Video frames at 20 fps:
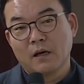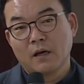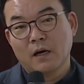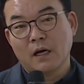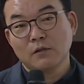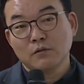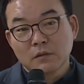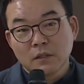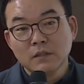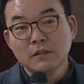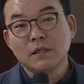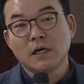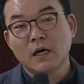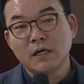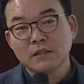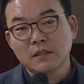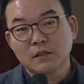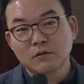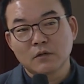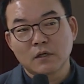아주
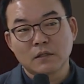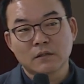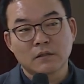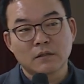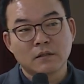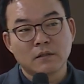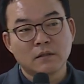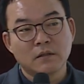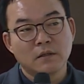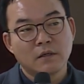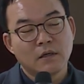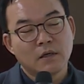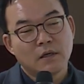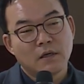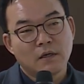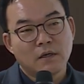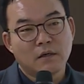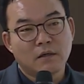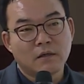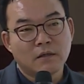청정한 장소에서
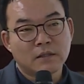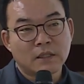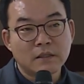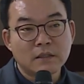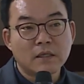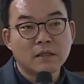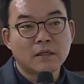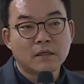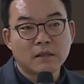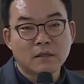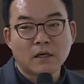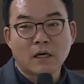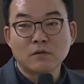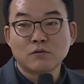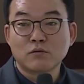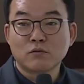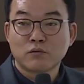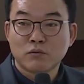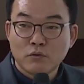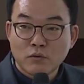어, 생산되는
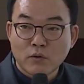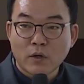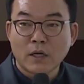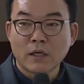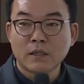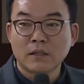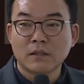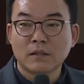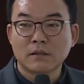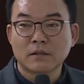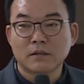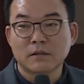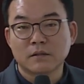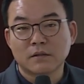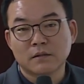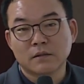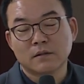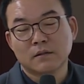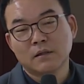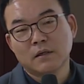아주 훌륭한
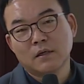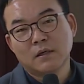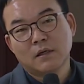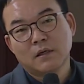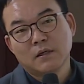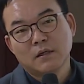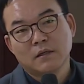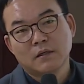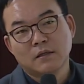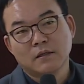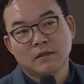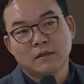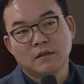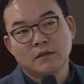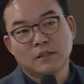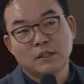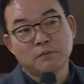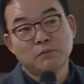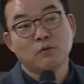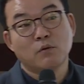그
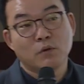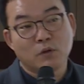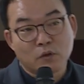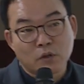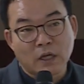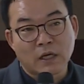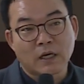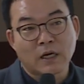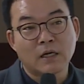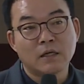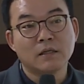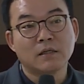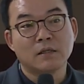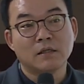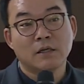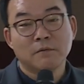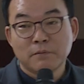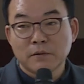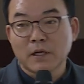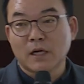어, 식품 원료다라는 걸
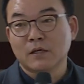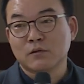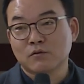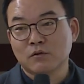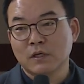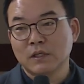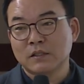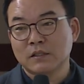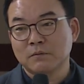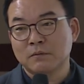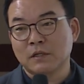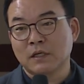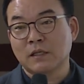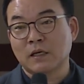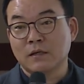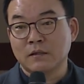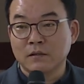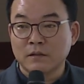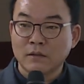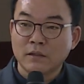어필할 수가 있습니다.
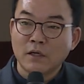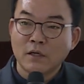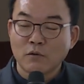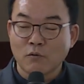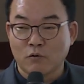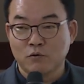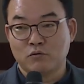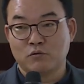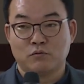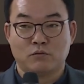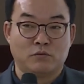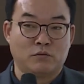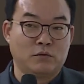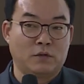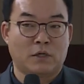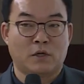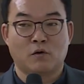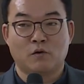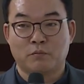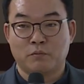다른
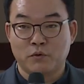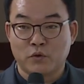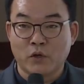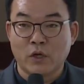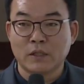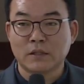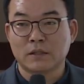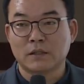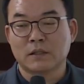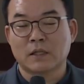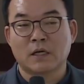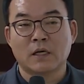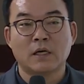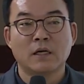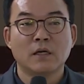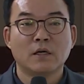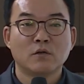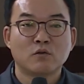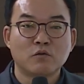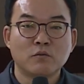곤충들하고 비교했을 때.
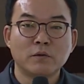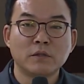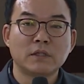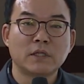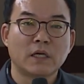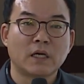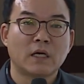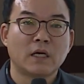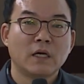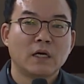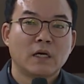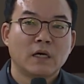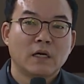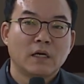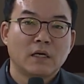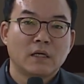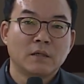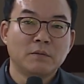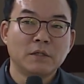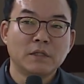두 번째,
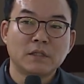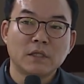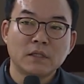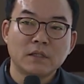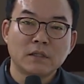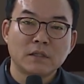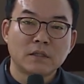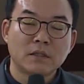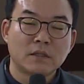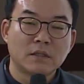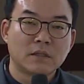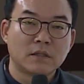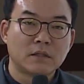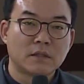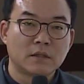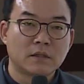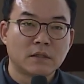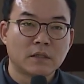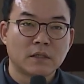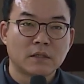이미 저희들
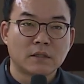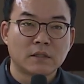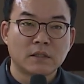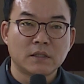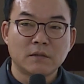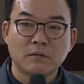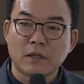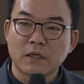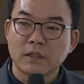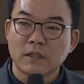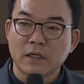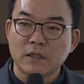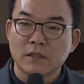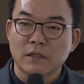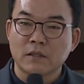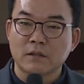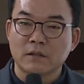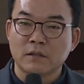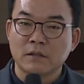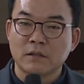챙겨서 실험한
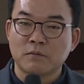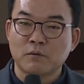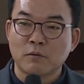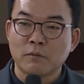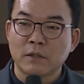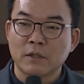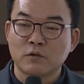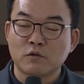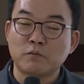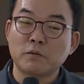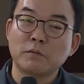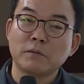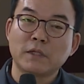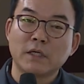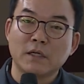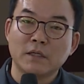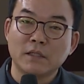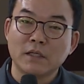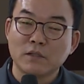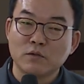데이터들을 보면
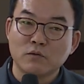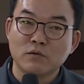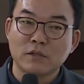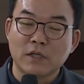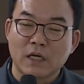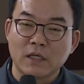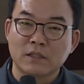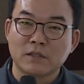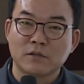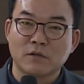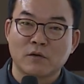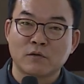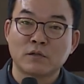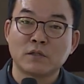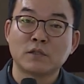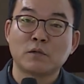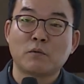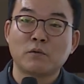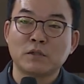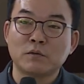수분분들 어디에 좋은지는 아시죠?
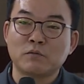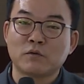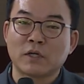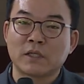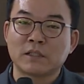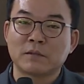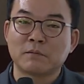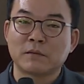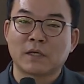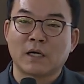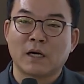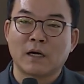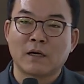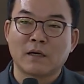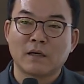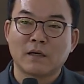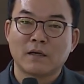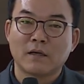드셔보신 분 계십니까?